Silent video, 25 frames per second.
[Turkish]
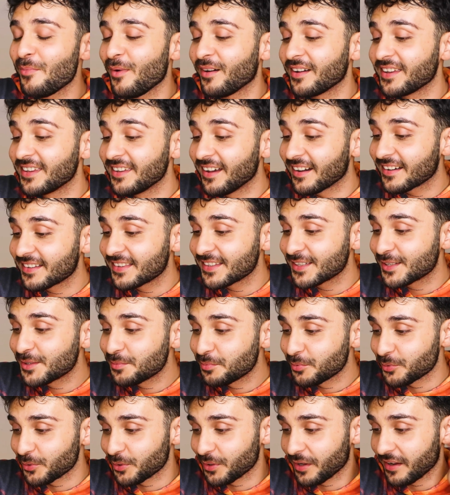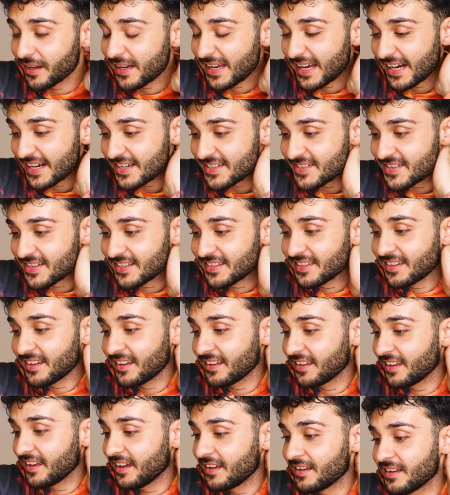Manyaklık bu ya
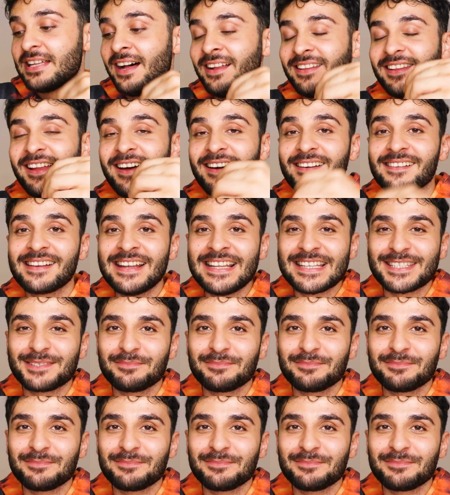gerçekten yani, İnsanlar